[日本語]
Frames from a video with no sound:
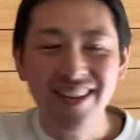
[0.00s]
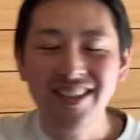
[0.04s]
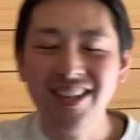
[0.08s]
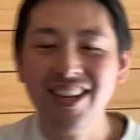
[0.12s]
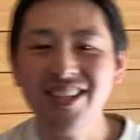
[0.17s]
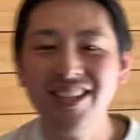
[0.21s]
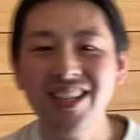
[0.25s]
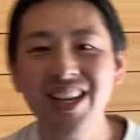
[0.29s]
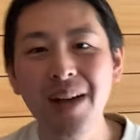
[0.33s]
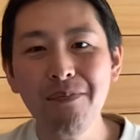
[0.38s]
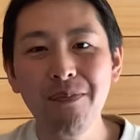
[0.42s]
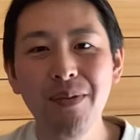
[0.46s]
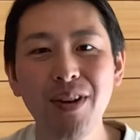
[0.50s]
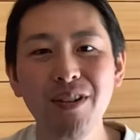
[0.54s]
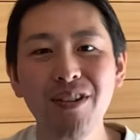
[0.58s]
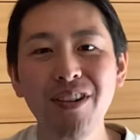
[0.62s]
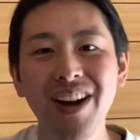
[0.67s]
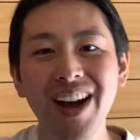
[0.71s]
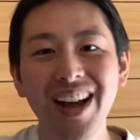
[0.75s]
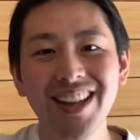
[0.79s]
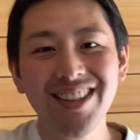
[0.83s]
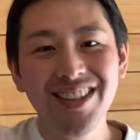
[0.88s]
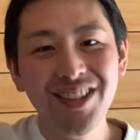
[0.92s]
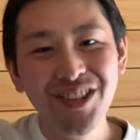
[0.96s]
じゃあチャンピオン
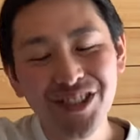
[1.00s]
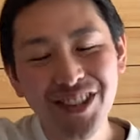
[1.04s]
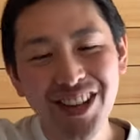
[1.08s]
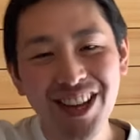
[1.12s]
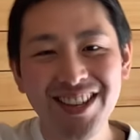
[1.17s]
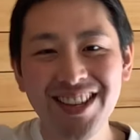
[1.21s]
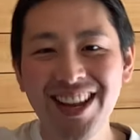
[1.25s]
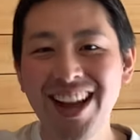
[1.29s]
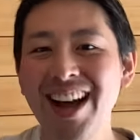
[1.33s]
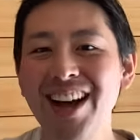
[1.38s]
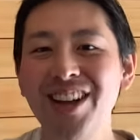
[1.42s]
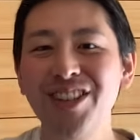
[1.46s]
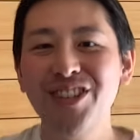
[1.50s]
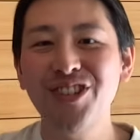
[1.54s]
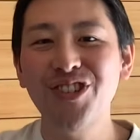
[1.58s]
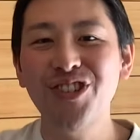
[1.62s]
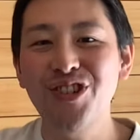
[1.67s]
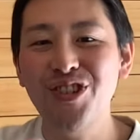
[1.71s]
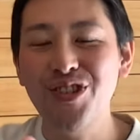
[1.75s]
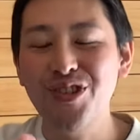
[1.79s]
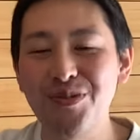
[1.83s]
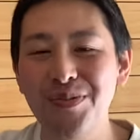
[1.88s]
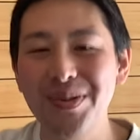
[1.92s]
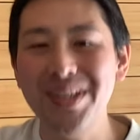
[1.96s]
8個です、拍手
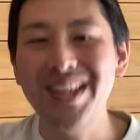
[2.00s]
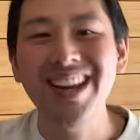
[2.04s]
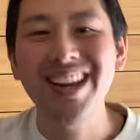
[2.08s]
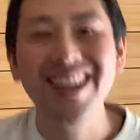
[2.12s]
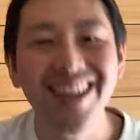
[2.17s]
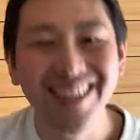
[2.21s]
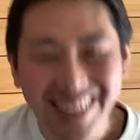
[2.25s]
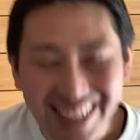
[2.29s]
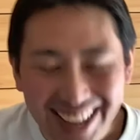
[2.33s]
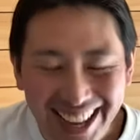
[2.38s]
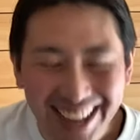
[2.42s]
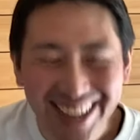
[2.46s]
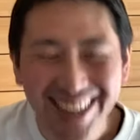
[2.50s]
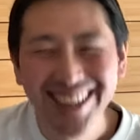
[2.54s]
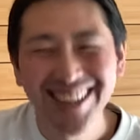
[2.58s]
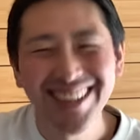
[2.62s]
みたいなね。